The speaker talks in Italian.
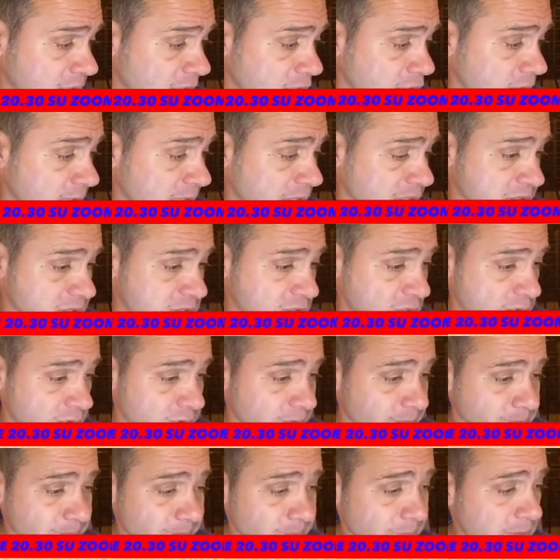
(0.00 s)
la nuova lezione.
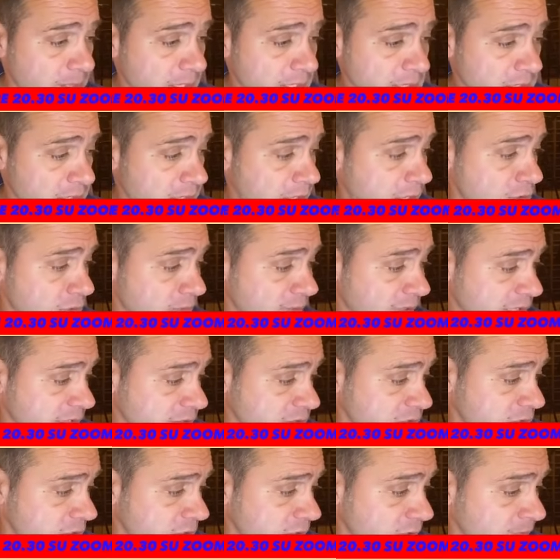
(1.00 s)
La nuova
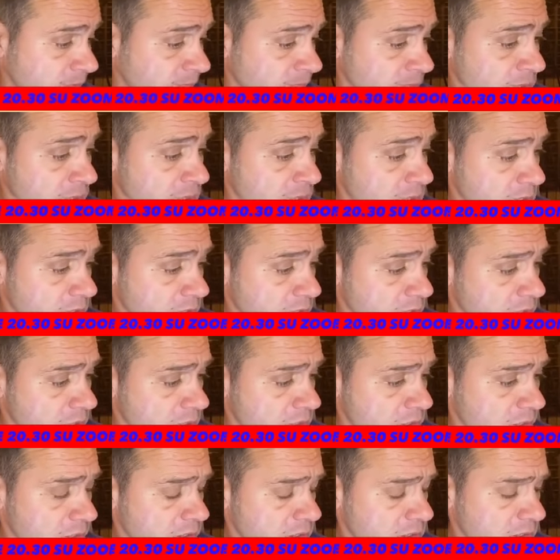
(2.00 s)
lezione.
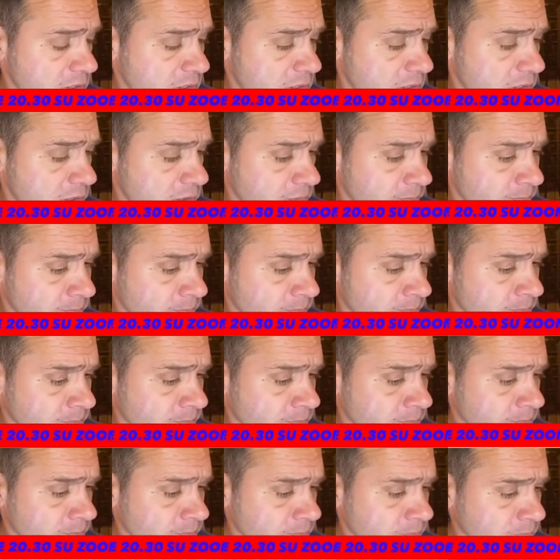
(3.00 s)
E,
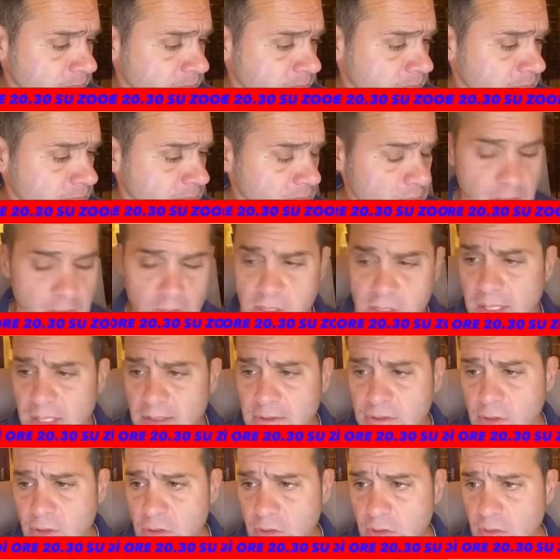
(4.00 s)
ehm, che
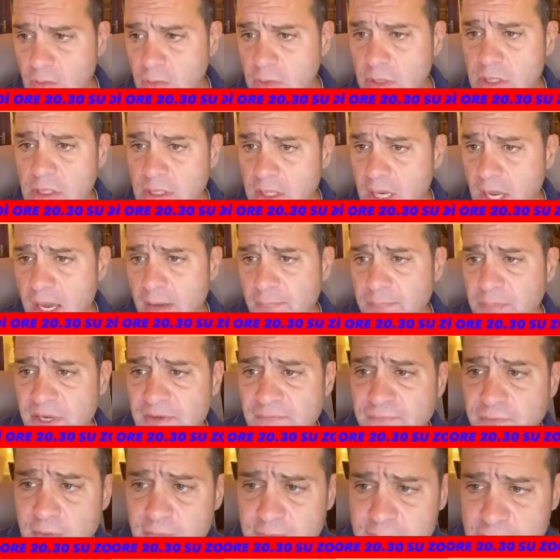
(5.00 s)
altro devo dire? Ah, per
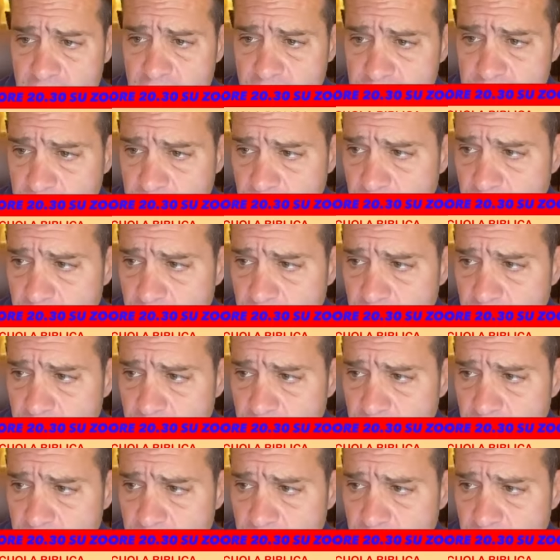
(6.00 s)
informazione, se